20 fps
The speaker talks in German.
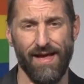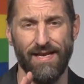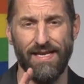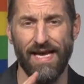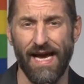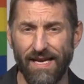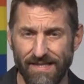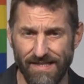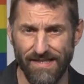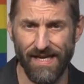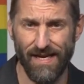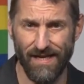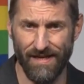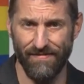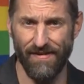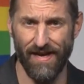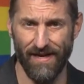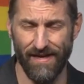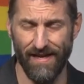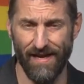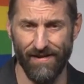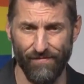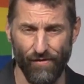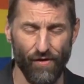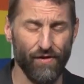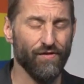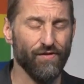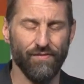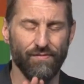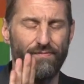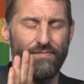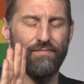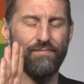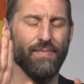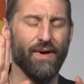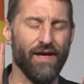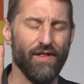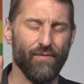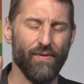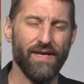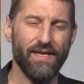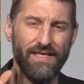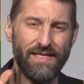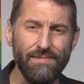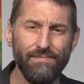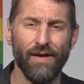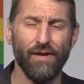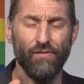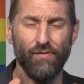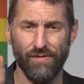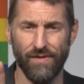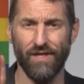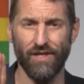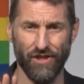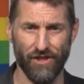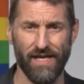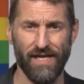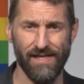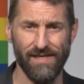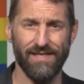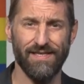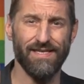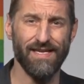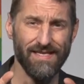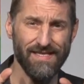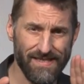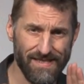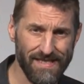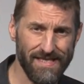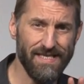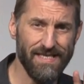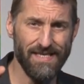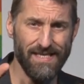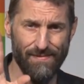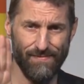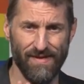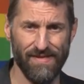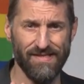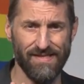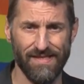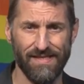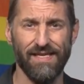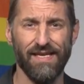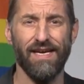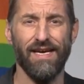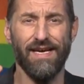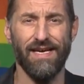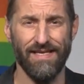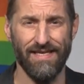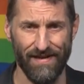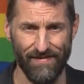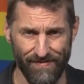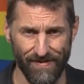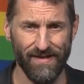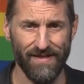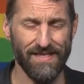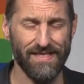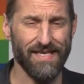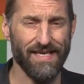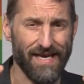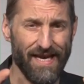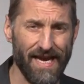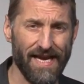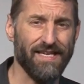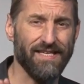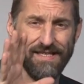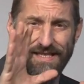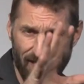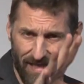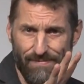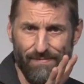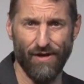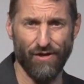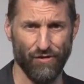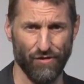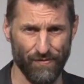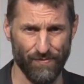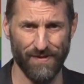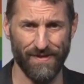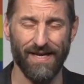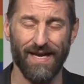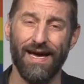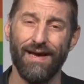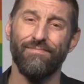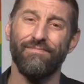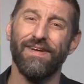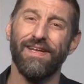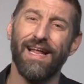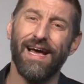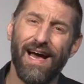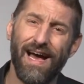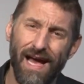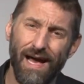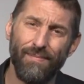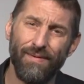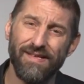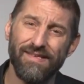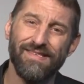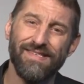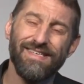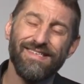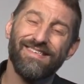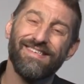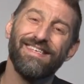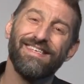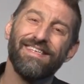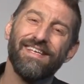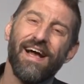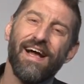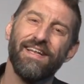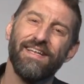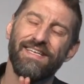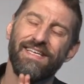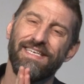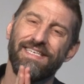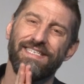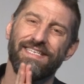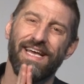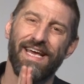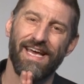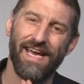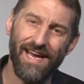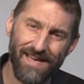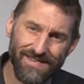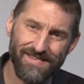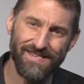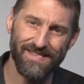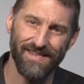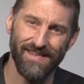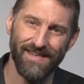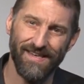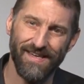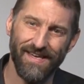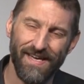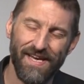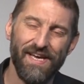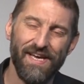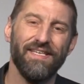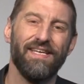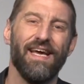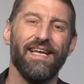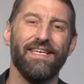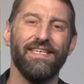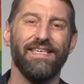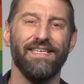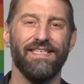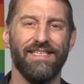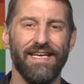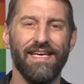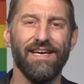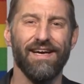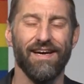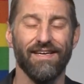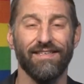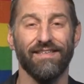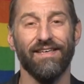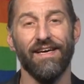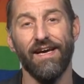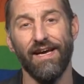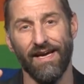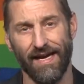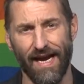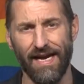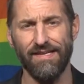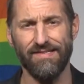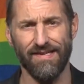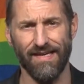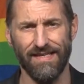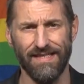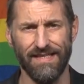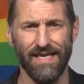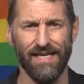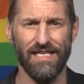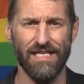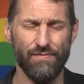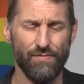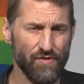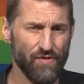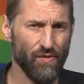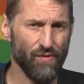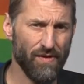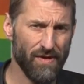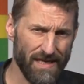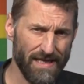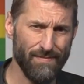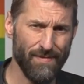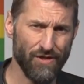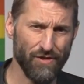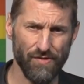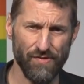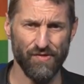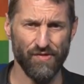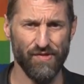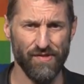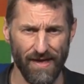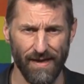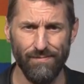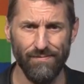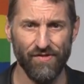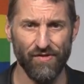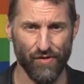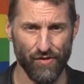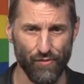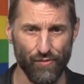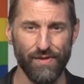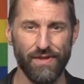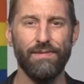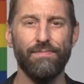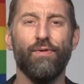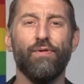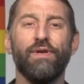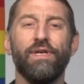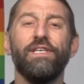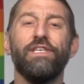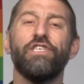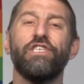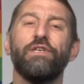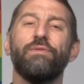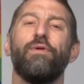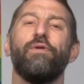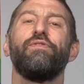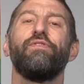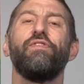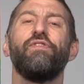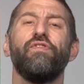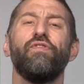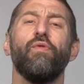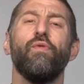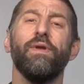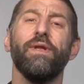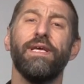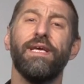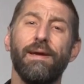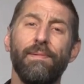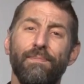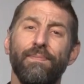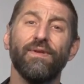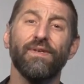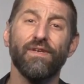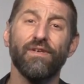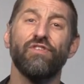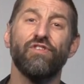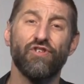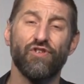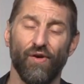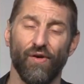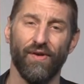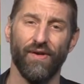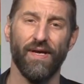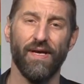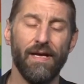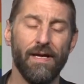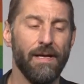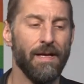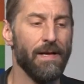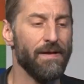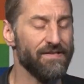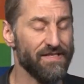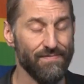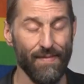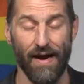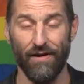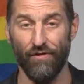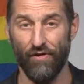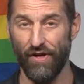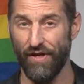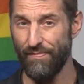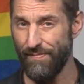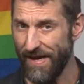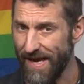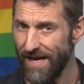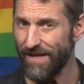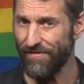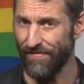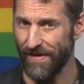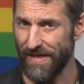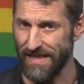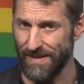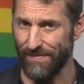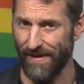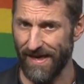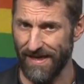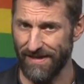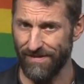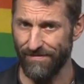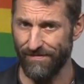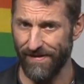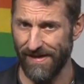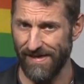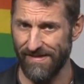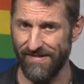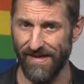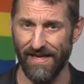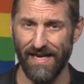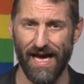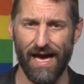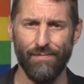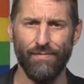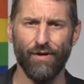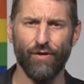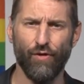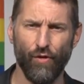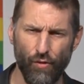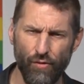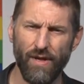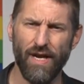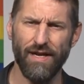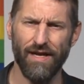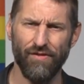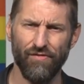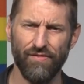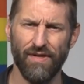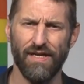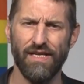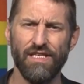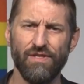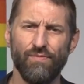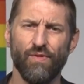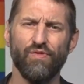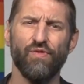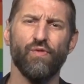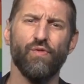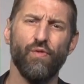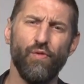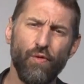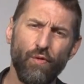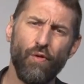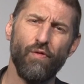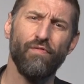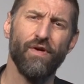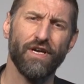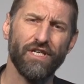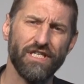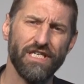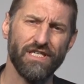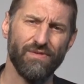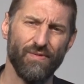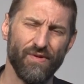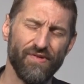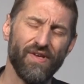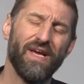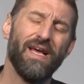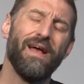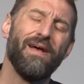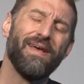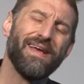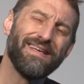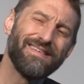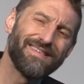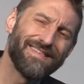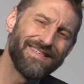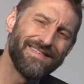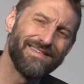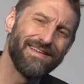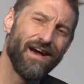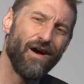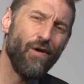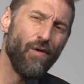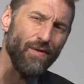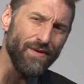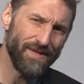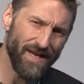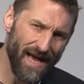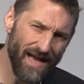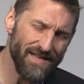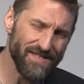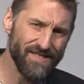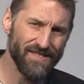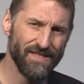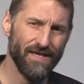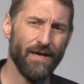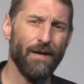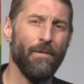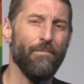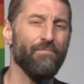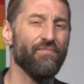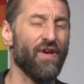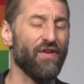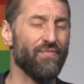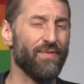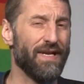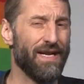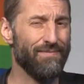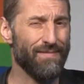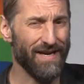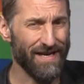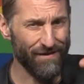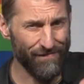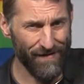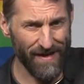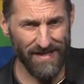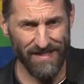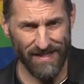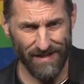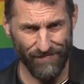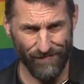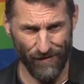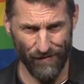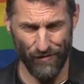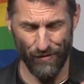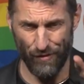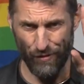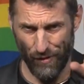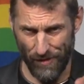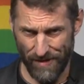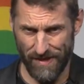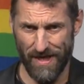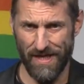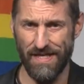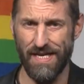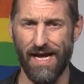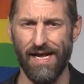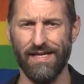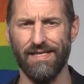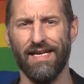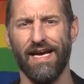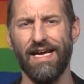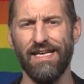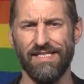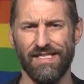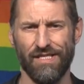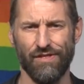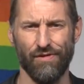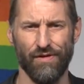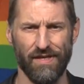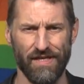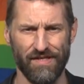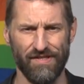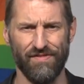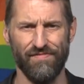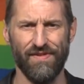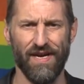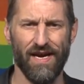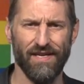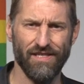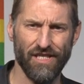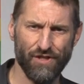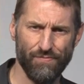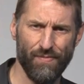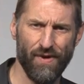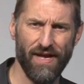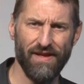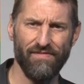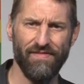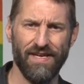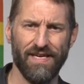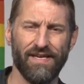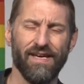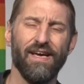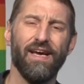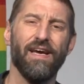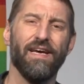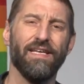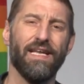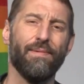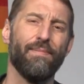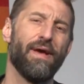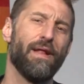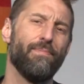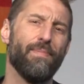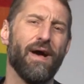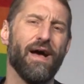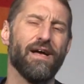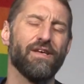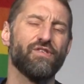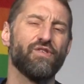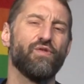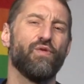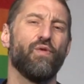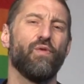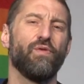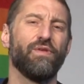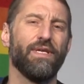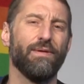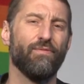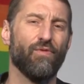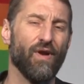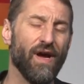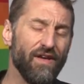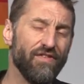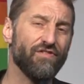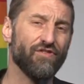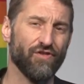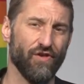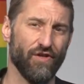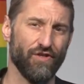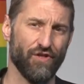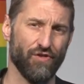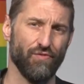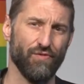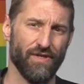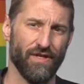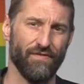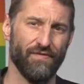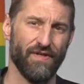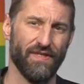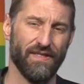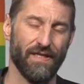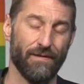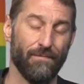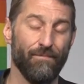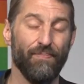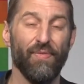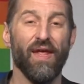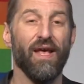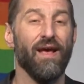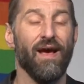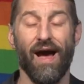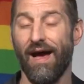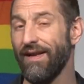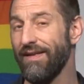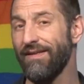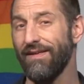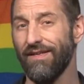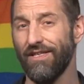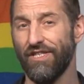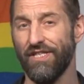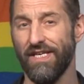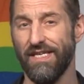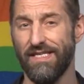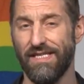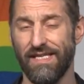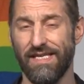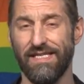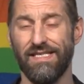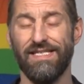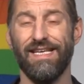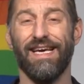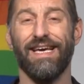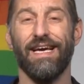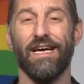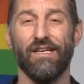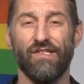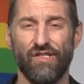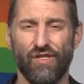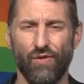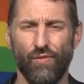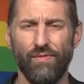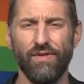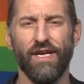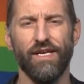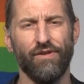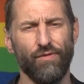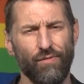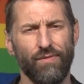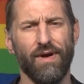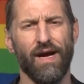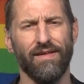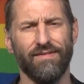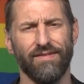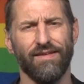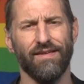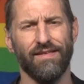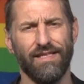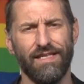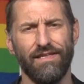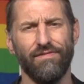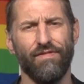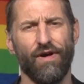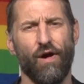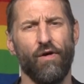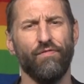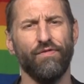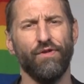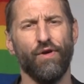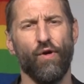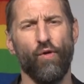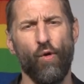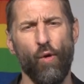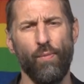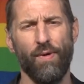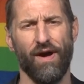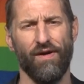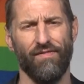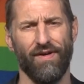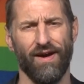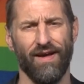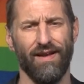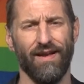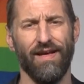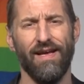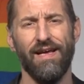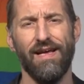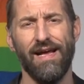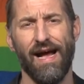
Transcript: Die erste Sache, die wir erklären wollen, by the way, niemand unterstellt, dass Sie jemand sind, der wirklich rechten Klimaschutz betreiben will. Aber Sie sind halt nicht der Erste, der die Idee hatte, Rechtsradikalismus und Klimaschutz zusammenzutun. Die politische Position gibt es schon. Sie mag noch nicht mehr mehrheitsfähig im rechten Feld sein, aber grüner Nationalismus und Ökofaschismus ist genau das, was man in Manifesten von so durchgeknallten Rechtsterroristen wie Anders Breivik, dem El Paso und dem Christchurch-Shooter findet. Andere Geschichte ist die Reaktion der jungen Alternative auf die Europawahl.